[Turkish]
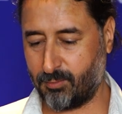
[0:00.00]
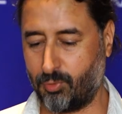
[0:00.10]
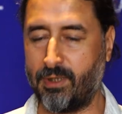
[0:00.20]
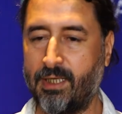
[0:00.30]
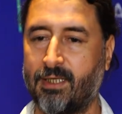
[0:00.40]

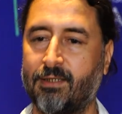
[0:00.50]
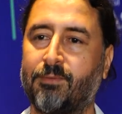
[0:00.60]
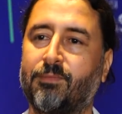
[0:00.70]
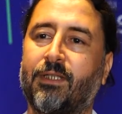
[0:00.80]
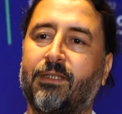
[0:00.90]
bu ilk
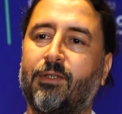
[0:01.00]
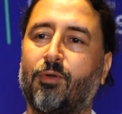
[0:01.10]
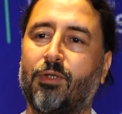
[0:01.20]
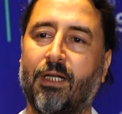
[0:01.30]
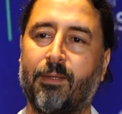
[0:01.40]
adımlarında
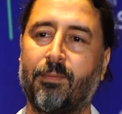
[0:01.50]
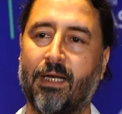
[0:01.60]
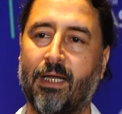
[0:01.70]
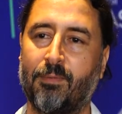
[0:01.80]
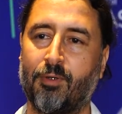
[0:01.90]
onlarla
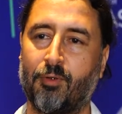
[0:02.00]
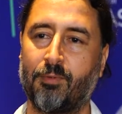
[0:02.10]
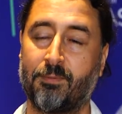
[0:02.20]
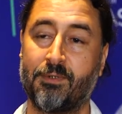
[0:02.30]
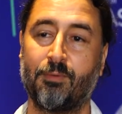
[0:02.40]
beraber
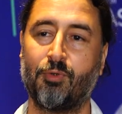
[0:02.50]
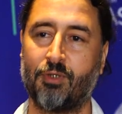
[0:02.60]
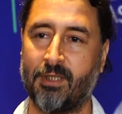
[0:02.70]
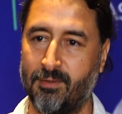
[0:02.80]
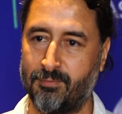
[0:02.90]
olmak bize
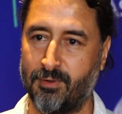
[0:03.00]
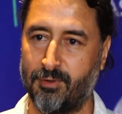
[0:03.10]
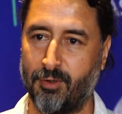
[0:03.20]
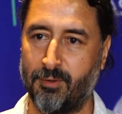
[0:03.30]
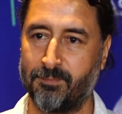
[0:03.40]
büyük keyif veriyor.